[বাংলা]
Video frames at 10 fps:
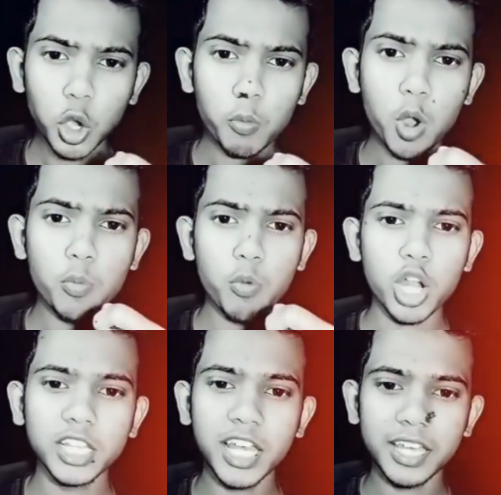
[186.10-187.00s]
সময়
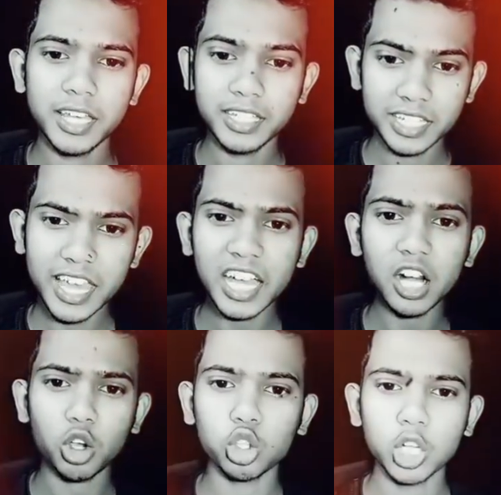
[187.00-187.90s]
বলে দেয় কে
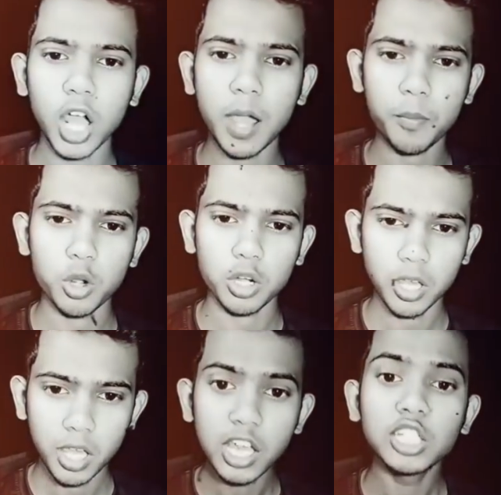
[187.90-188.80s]
কার কতটা আপন
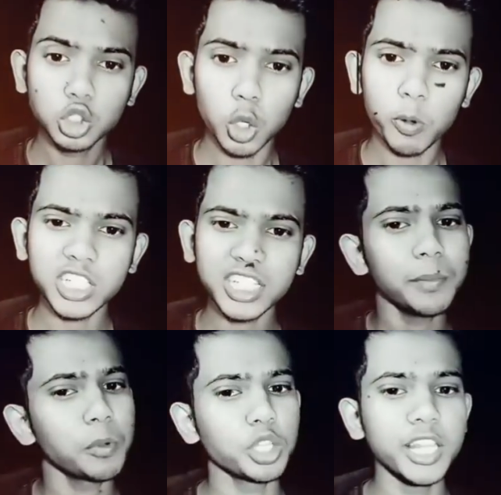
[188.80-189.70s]
সময়ের
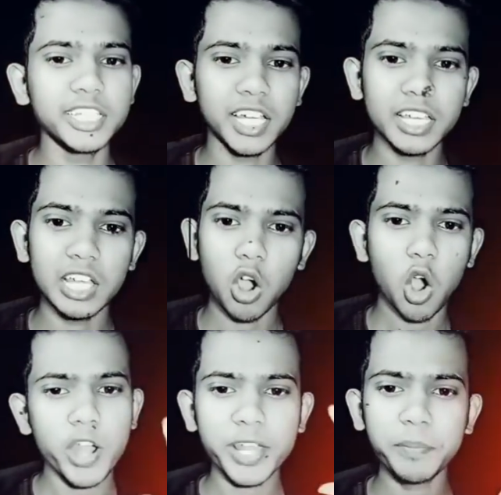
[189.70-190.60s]
সাথে বদলে যায়
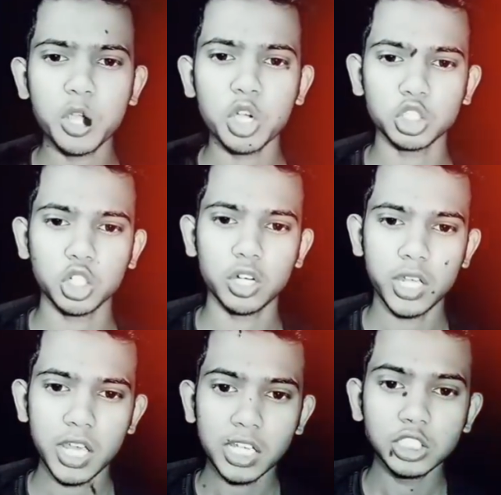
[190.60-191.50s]
অনেক প্রিয়জন
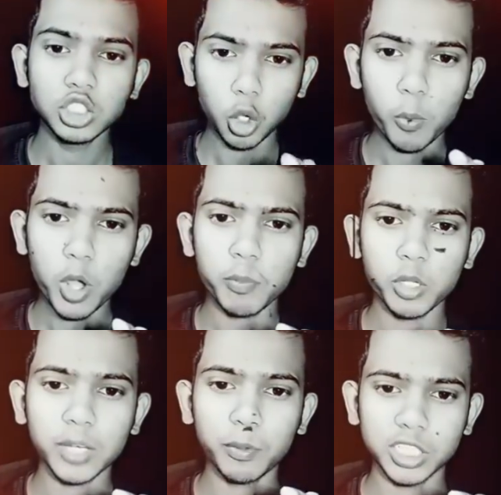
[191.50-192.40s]
সময়ের
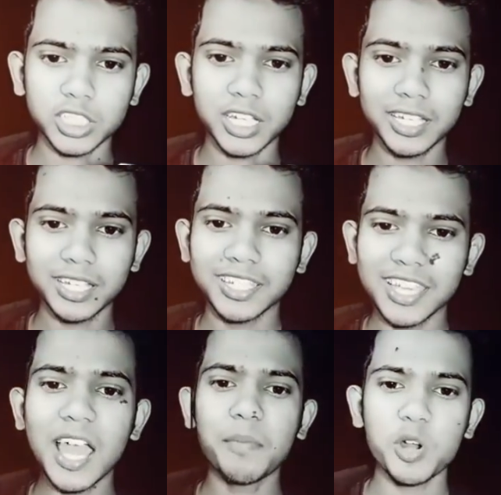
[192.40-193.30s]
সাথে বোঝা যায়
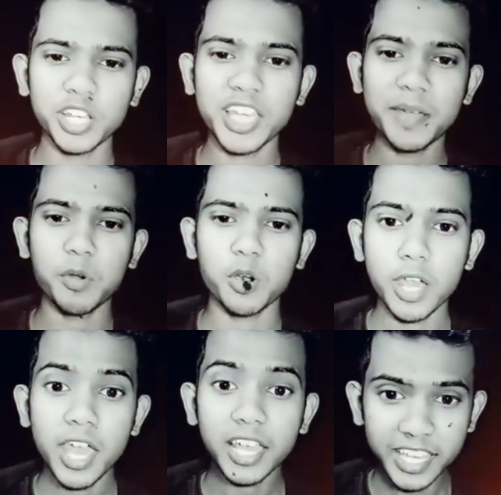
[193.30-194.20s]
কে আপন কে পর
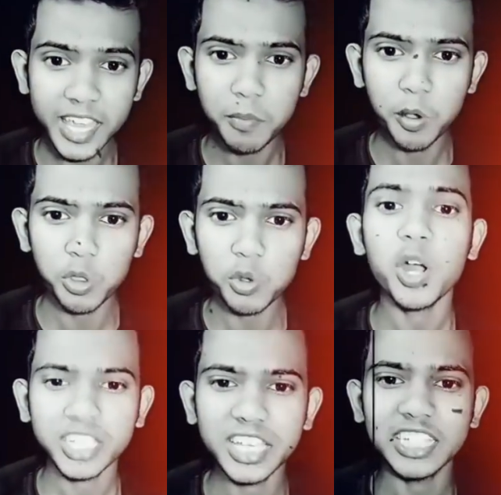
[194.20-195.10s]
কে বন্ধু
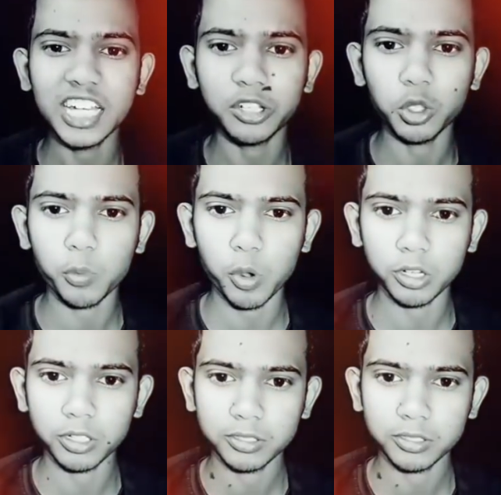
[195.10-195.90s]
আর কে স্বার্থপর